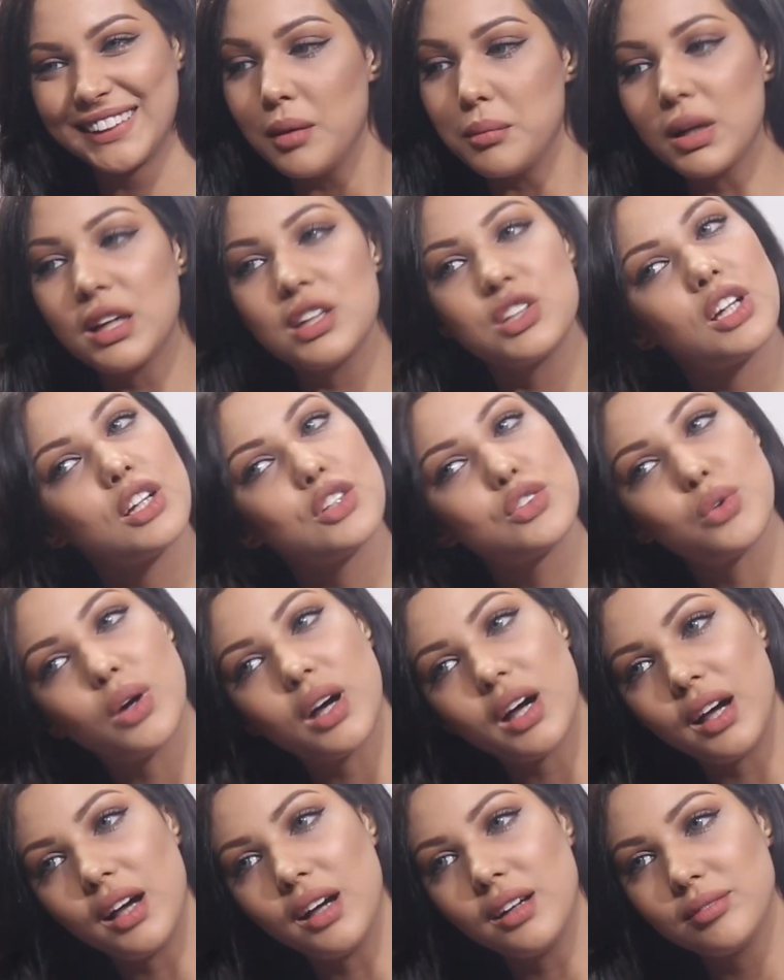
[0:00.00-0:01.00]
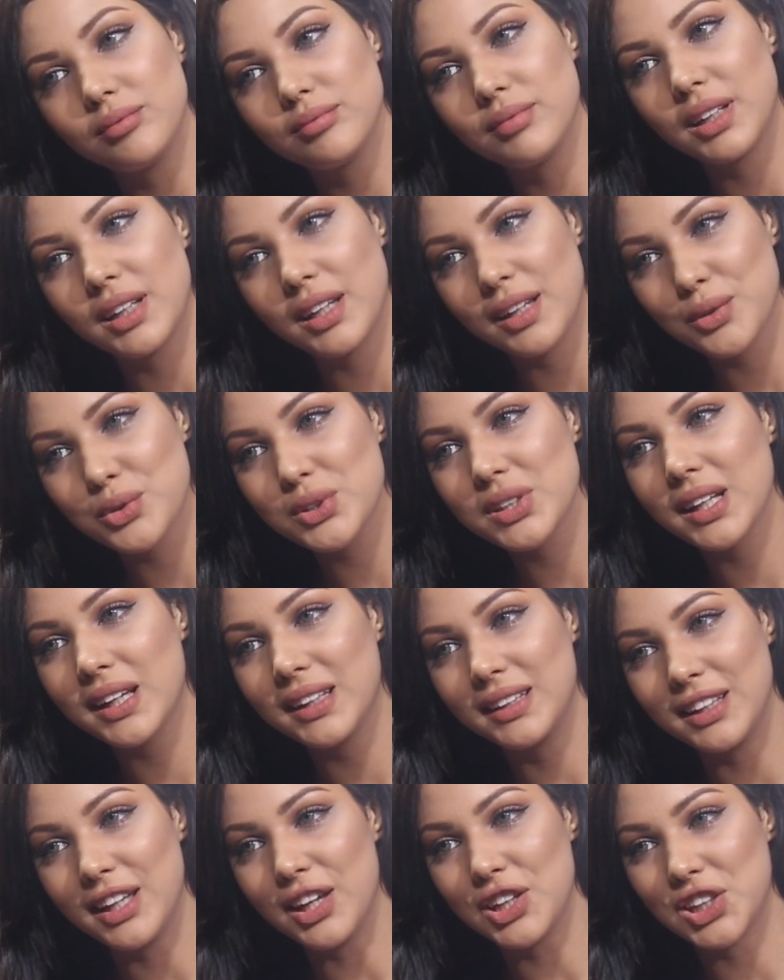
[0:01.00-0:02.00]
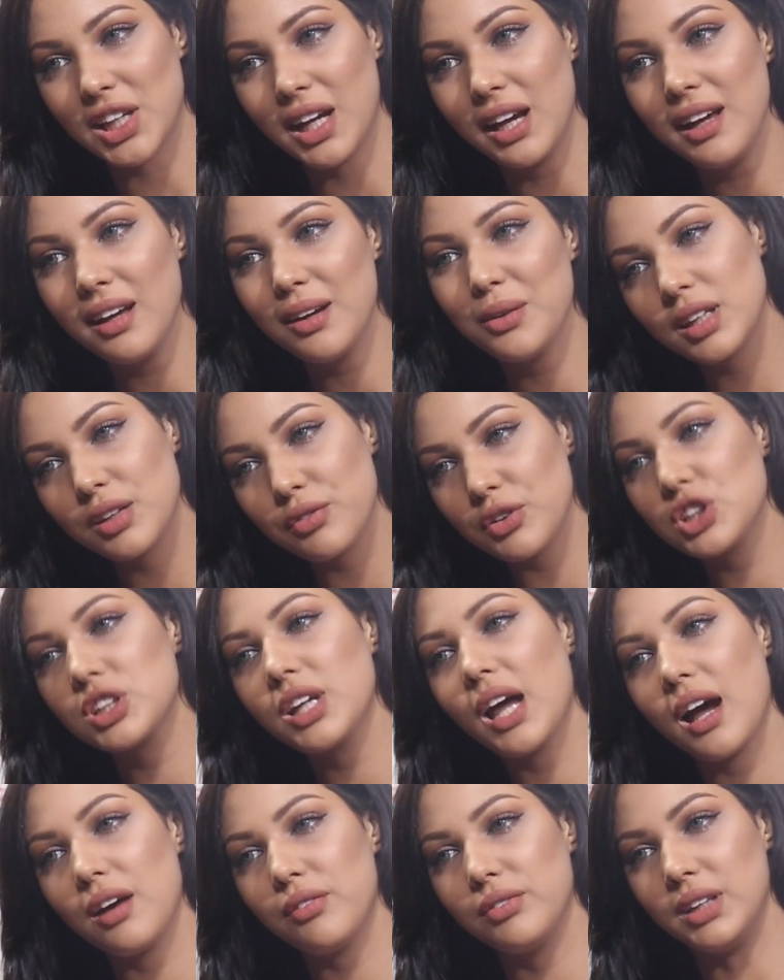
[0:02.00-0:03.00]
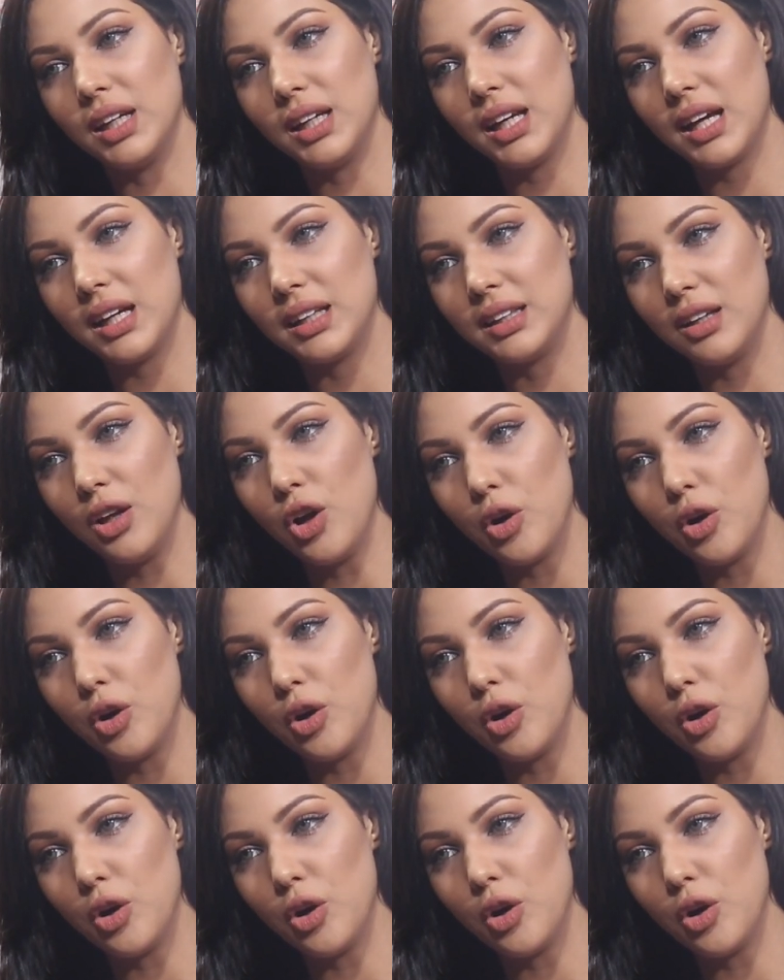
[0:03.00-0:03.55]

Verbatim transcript: ما كنتش كنتوقع انا يوصل هذا النجاح كيفاش تحافظ على هذا